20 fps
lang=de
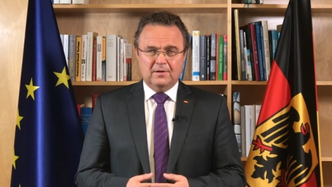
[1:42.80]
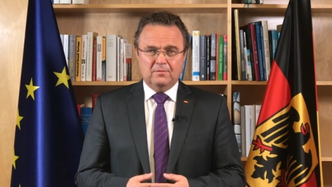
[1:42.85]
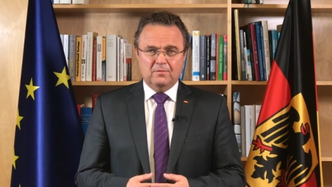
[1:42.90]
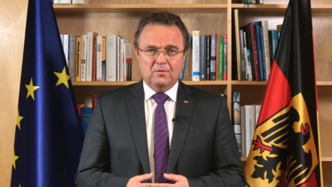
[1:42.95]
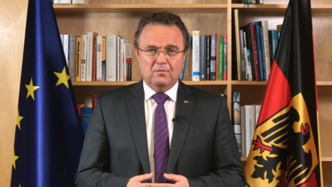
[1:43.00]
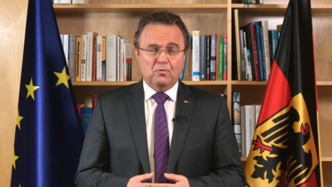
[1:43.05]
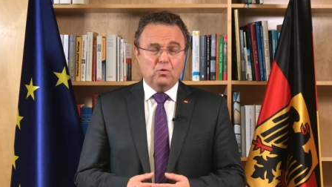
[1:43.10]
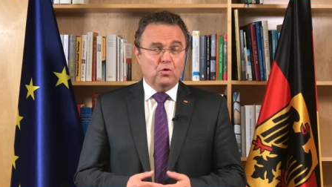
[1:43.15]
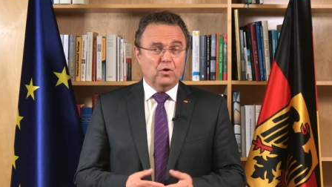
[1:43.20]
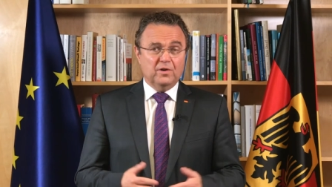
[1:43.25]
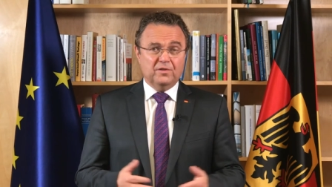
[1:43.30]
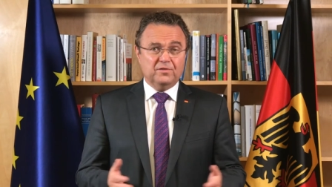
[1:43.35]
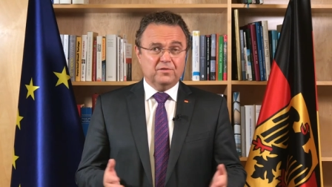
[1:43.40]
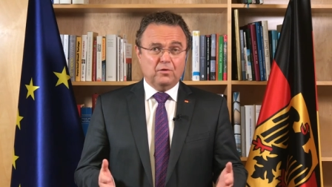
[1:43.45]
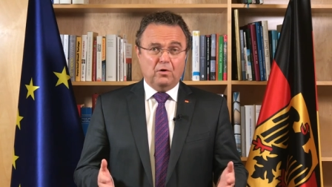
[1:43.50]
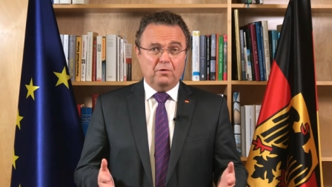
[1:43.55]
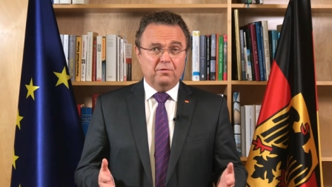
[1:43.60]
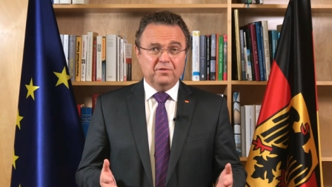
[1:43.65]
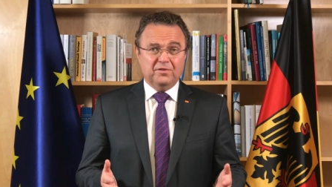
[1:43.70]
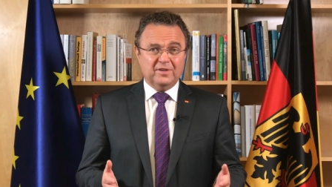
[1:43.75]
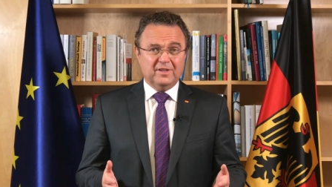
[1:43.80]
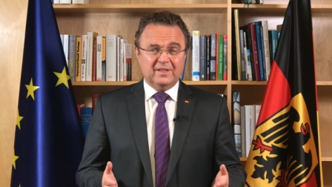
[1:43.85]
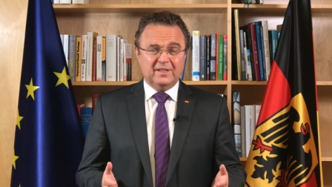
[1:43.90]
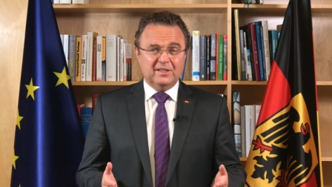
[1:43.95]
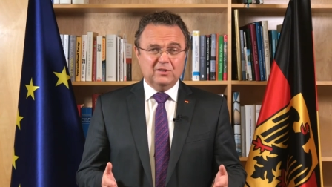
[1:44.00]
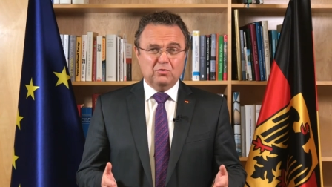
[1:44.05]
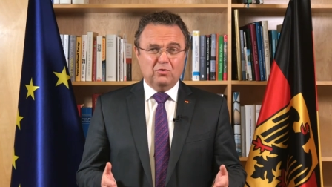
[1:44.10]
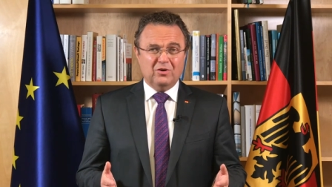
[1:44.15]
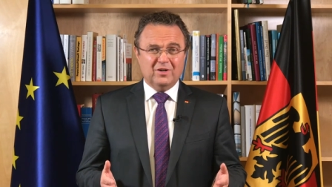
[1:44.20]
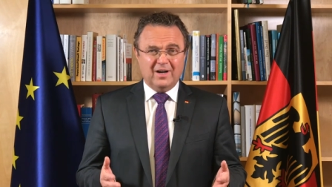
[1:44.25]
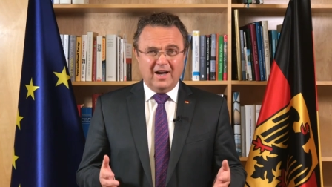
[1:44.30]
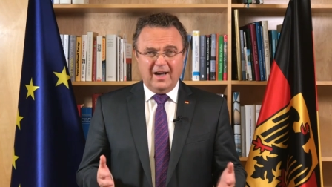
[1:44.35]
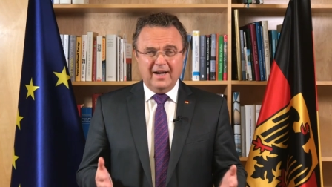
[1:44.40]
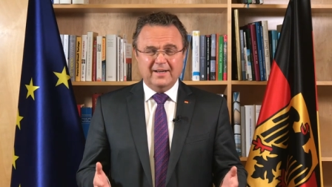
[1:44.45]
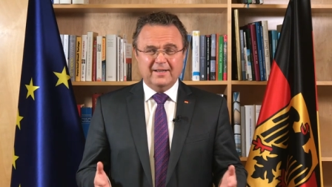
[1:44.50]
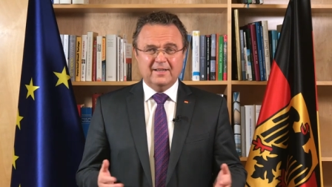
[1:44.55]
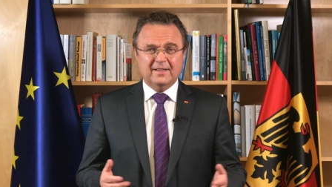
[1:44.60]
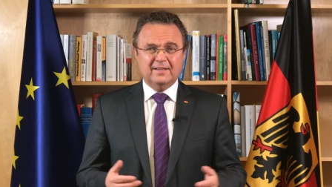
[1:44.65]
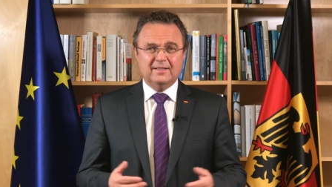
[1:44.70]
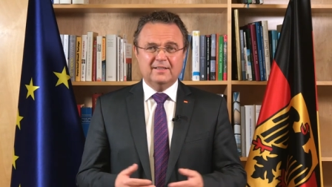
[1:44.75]
Wo es offensichtlich noch
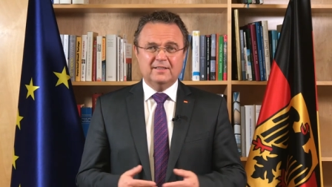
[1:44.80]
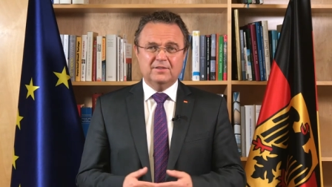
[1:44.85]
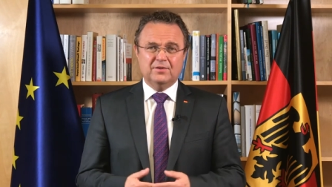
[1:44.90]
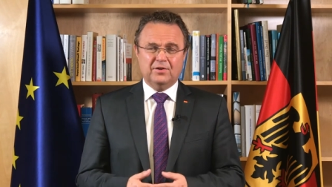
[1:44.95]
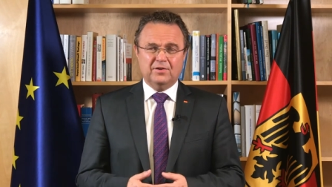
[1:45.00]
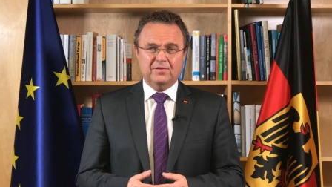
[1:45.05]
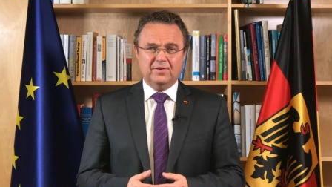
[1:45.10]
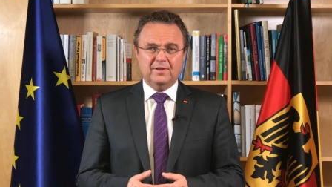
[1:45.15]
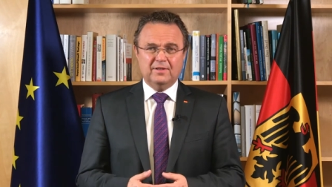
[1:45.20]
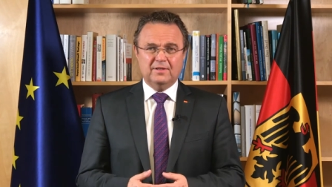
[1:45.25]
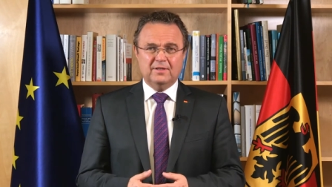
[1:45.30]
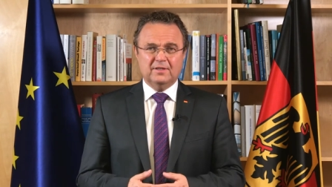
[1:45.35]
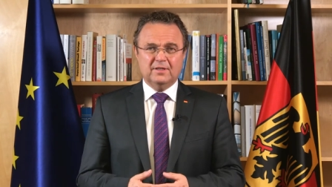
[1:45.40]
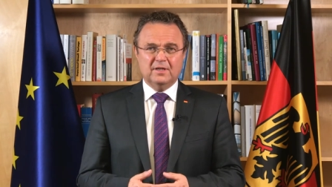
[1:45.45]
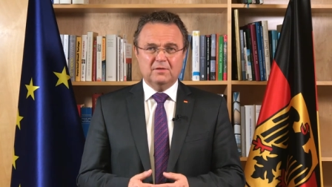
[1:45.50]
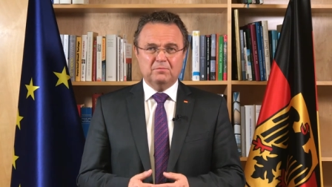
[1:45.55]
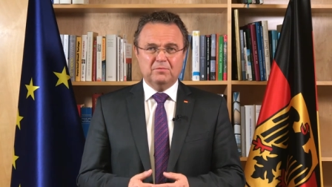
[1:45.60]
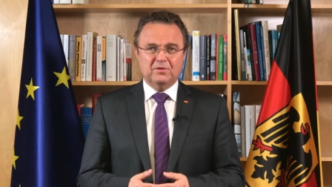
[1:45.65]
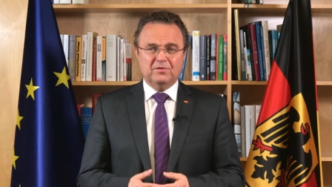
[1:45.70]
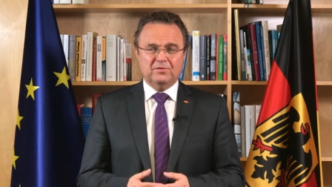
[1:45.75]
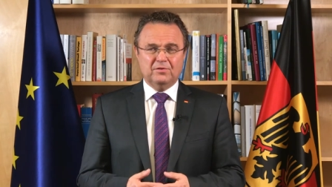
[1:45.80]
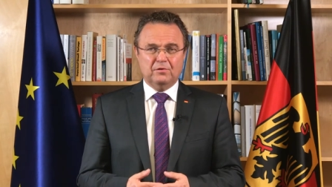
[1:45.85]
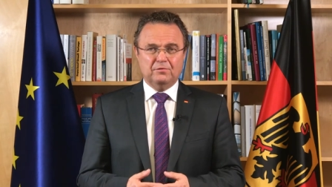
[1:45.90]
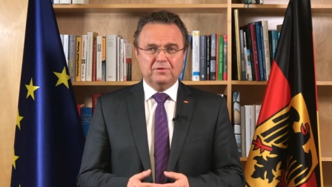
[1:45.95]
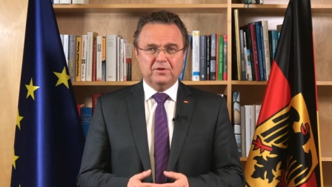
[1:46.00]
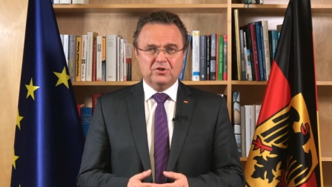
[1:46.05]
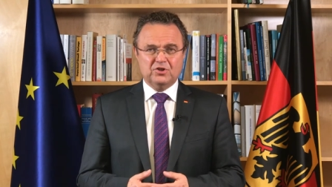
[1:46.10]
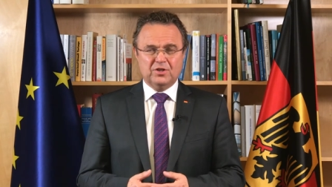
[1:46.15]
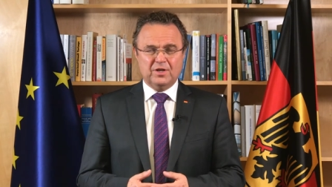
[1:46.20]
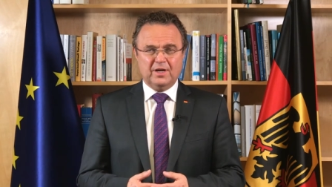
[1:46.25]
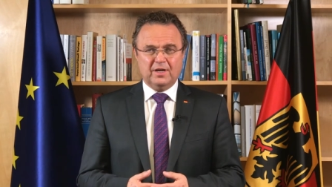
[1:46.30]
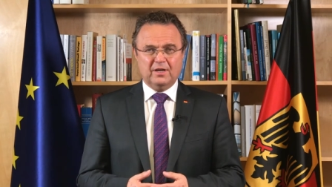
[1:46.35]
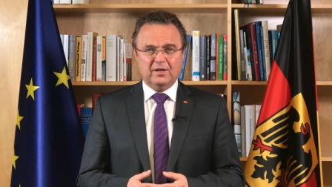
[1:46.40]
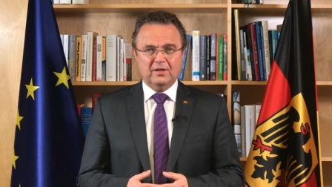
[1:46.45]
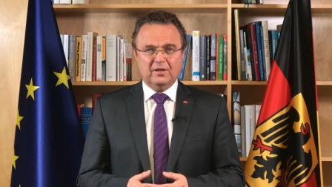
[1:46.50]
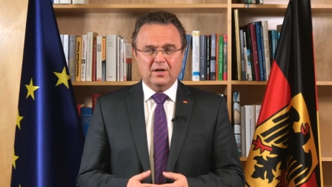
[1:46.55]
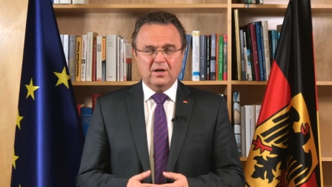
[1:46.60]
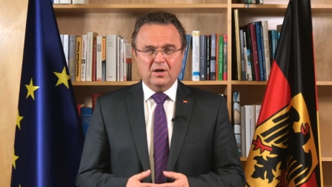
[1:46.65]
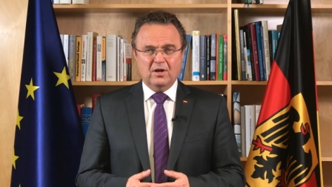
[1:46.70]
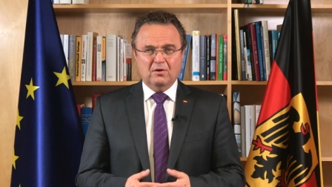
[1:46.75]
keine Interessenten gibt, ist auf der
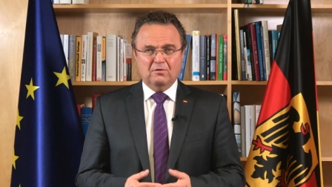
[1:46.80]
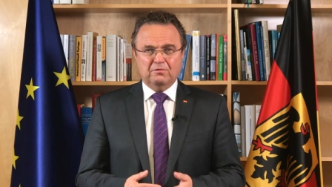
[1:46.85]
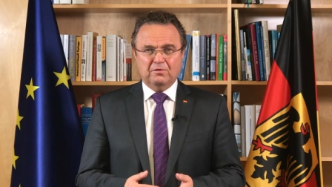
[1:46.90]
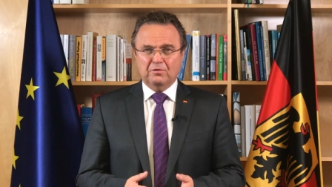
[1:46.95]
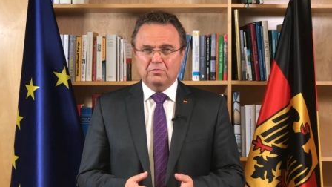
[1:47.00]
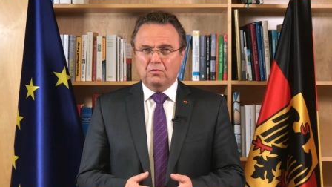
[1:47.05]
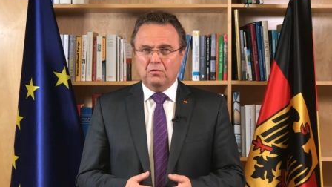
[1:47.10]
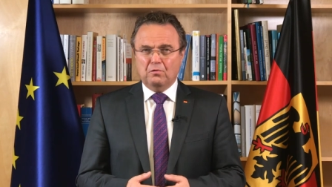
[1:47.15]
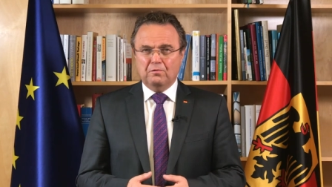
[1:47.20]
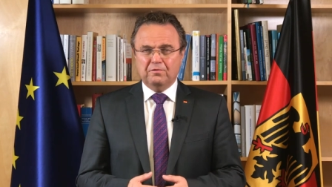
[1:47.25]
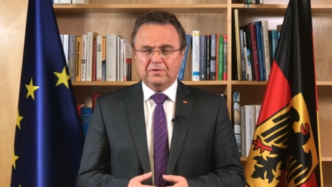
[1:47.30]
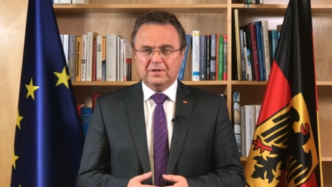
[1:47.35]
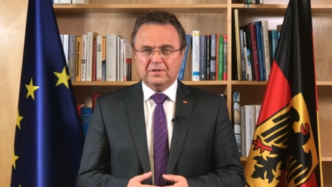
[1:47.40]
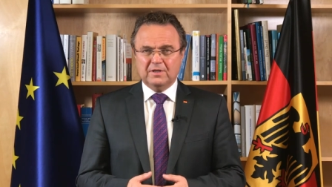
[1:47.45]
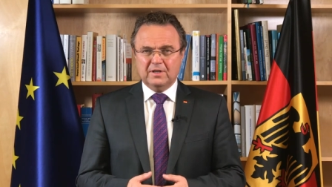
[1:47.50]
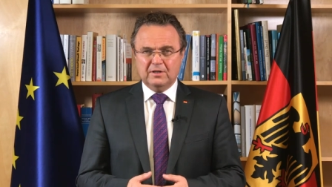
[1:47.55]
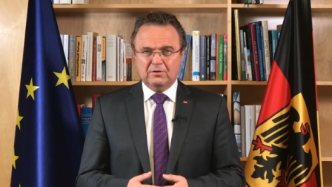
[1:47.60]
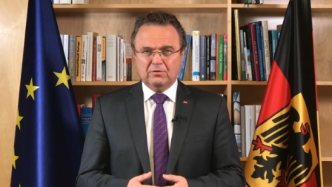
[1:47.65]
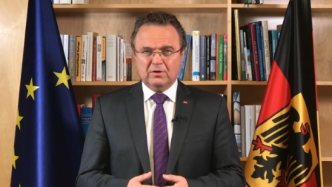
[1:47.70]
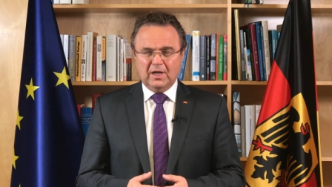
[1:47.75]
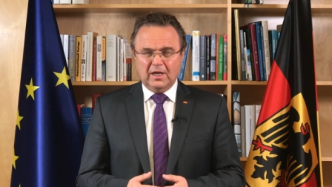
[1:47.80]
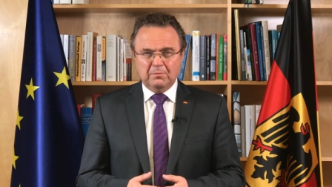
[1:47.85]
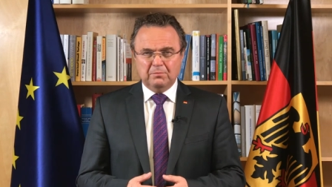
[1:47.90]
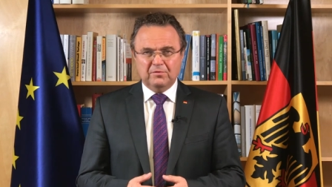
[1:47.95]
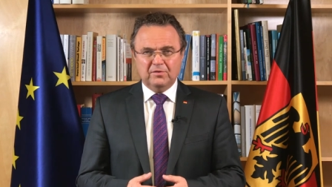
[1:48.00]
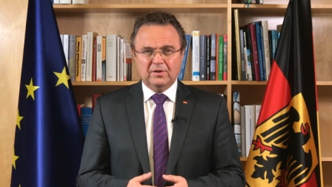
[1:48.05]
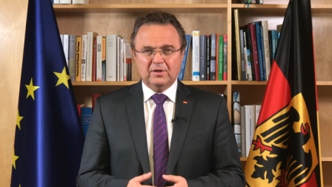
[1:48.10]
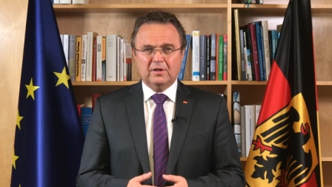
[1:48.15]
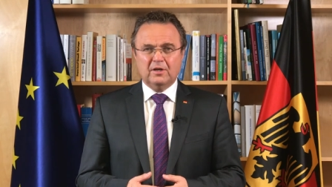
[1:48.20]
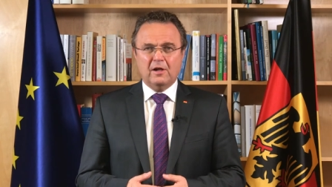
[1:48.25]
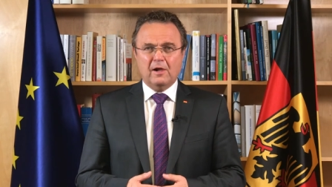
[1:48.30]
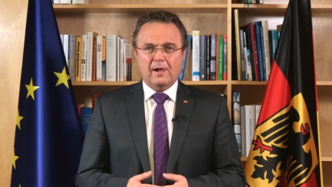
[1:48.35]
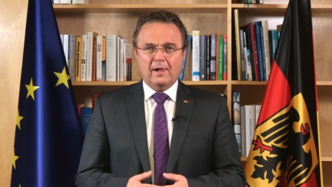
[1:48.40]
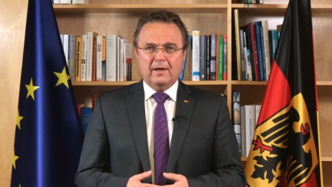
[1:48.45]
Strecke von Hof in Richtung Leipzig.